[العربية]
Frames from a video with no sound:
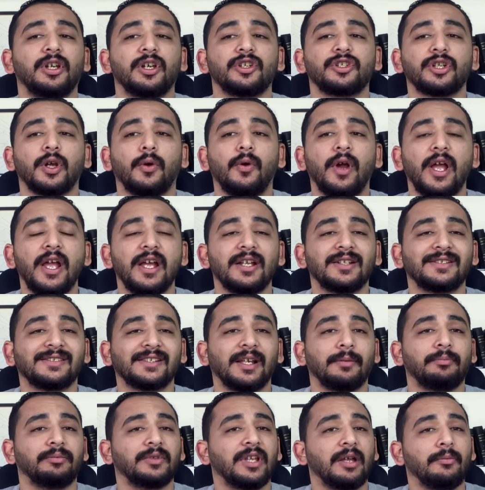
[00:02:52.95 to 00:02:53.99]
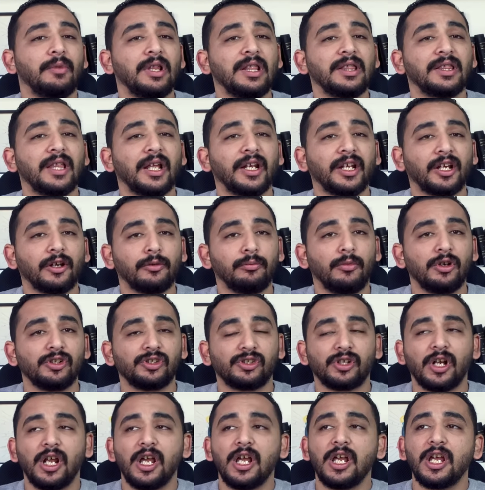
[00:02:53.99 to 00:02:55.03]
شواهد ثابتة من تاريخ
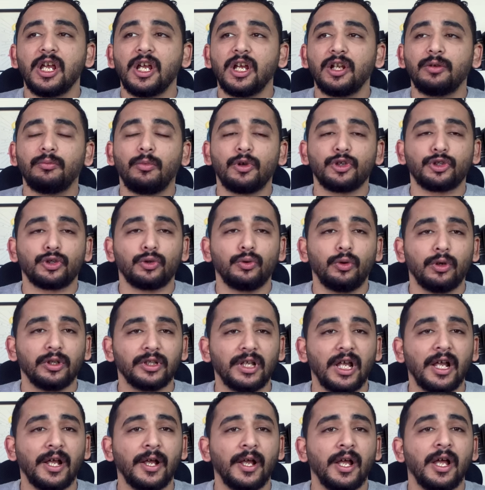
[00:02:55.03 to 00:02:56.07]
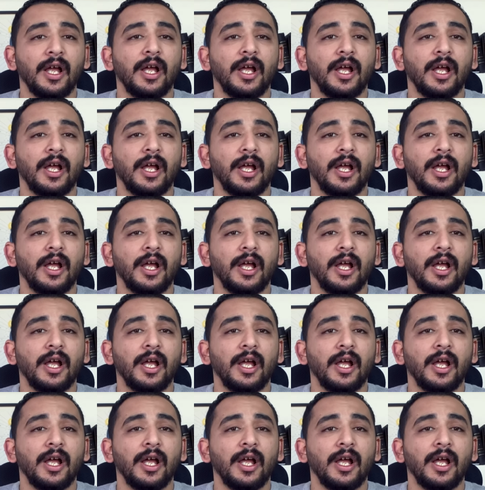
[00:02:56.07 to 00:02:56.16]
مصر المشروع ده